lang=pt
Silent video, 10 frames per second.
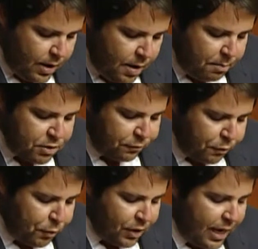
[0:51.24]
Mas não
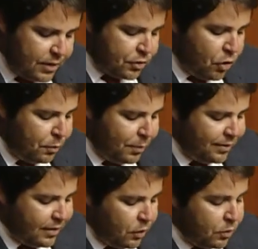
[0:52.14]
foi por acaso que, ao
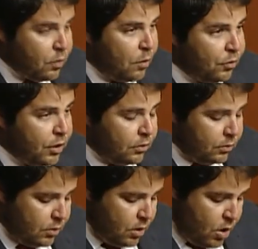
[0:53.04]
implementar o atual modelo,